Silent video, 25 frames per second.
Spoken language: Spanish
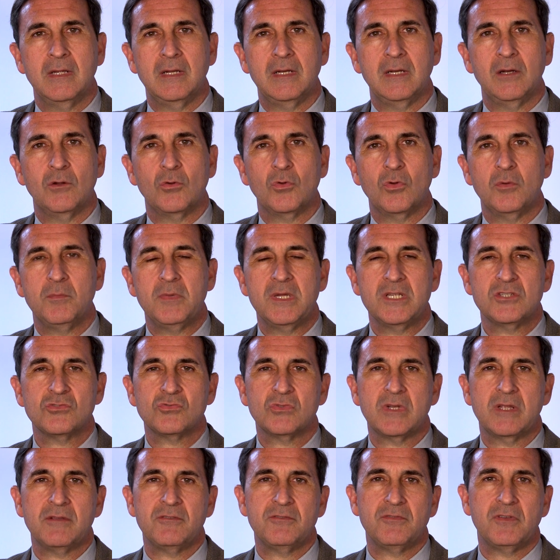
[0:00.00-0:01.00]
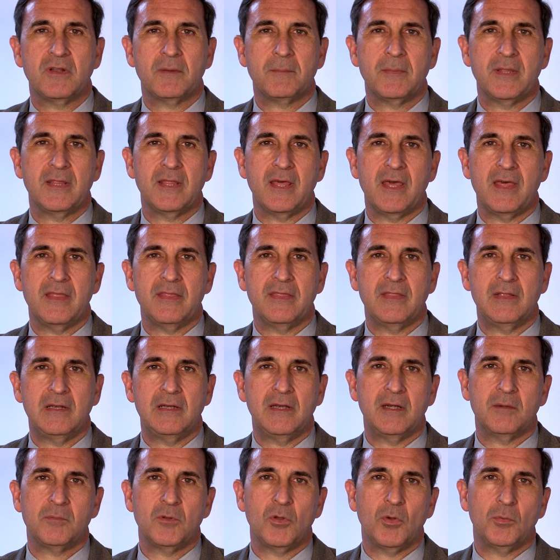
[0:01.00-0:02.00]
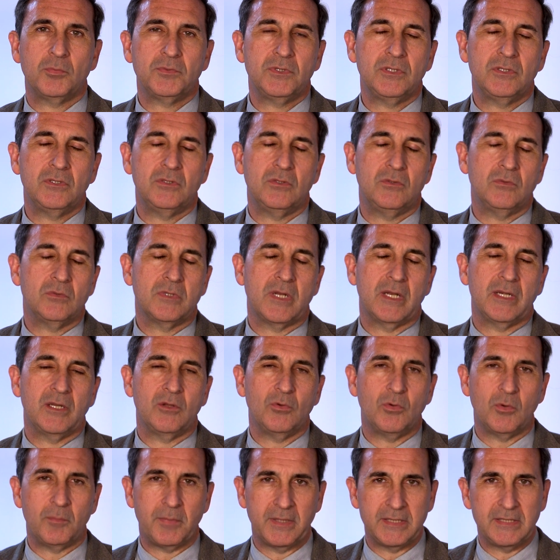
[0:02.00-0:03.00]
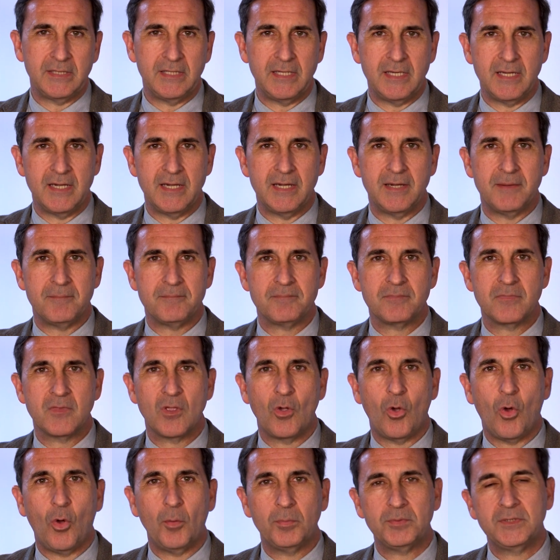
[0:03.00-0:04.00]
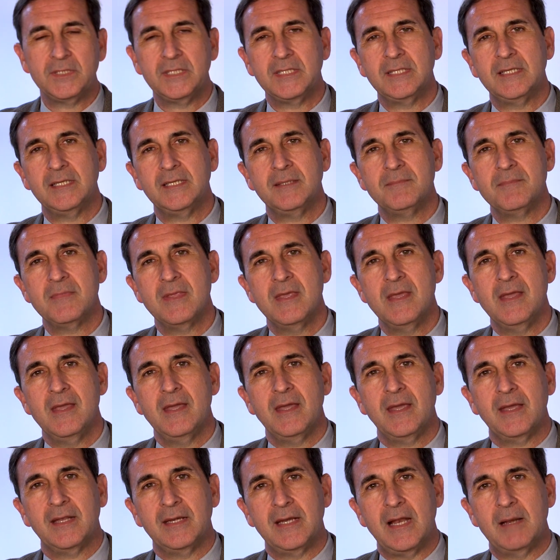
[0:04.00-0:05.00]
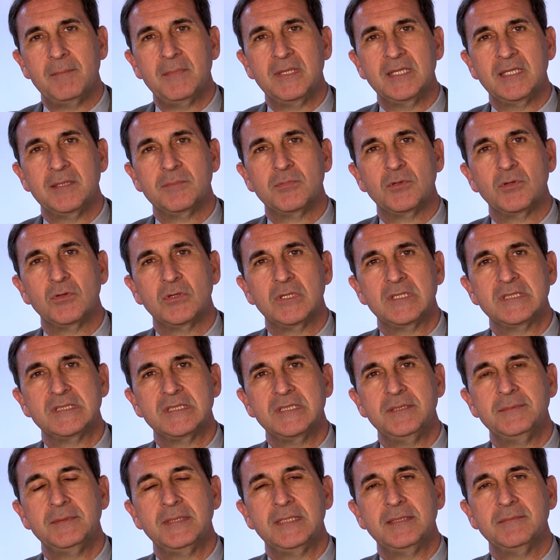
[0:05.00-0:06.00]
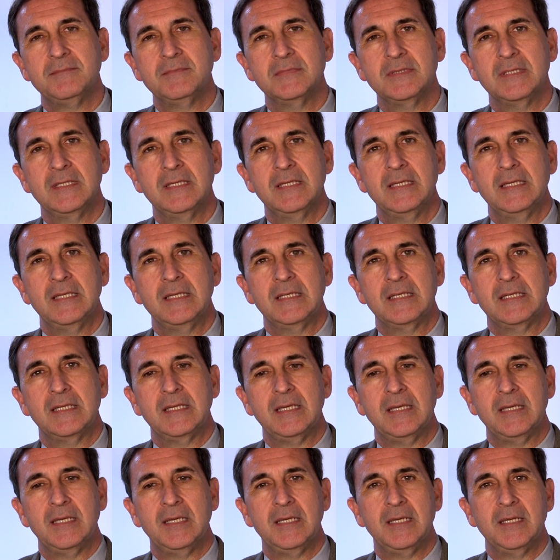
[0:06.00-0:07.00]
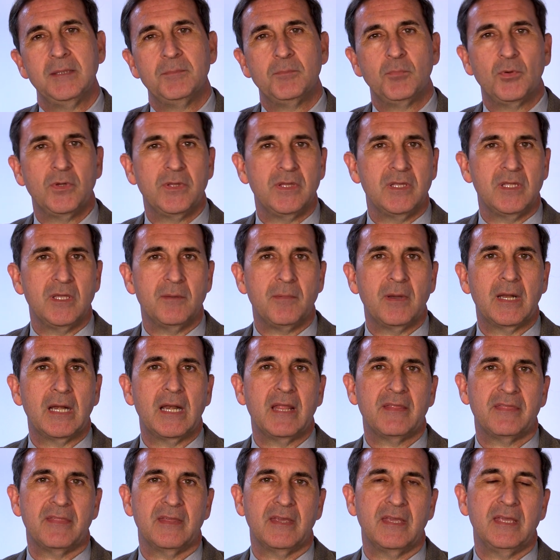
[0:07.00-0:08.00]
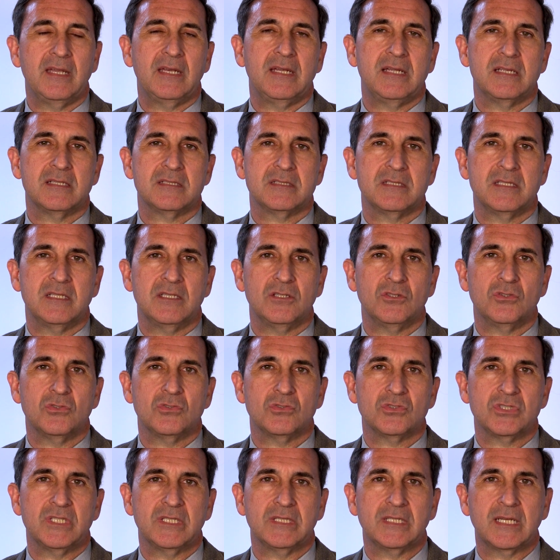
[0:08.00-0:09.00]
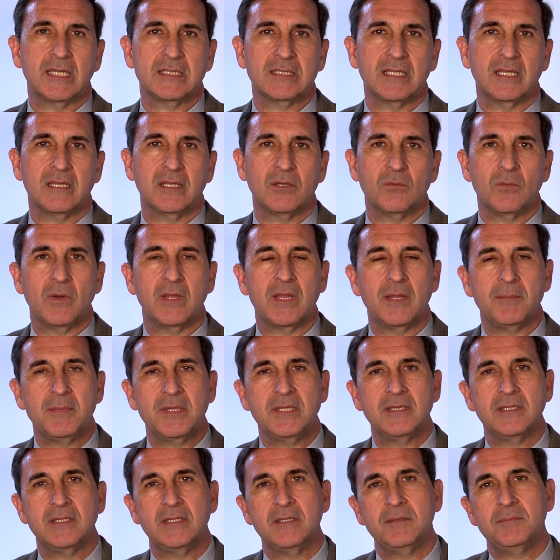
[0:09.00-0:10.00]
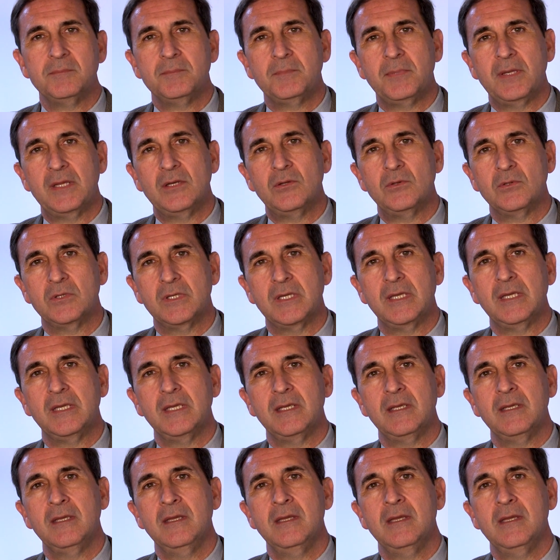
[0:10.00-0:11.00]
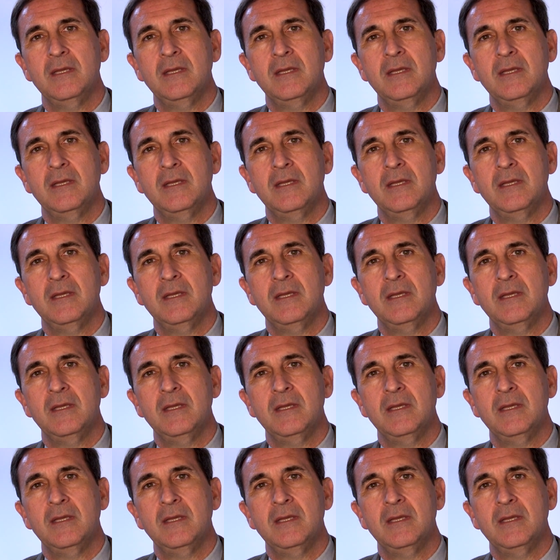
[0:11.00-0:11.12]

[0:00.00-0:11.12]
El glaucoma es una enfermedad del nervio óptico, una neuropatía óptica generalmente progresiva que puede llevar a la ceguera si no se trata adecuadamente, pero que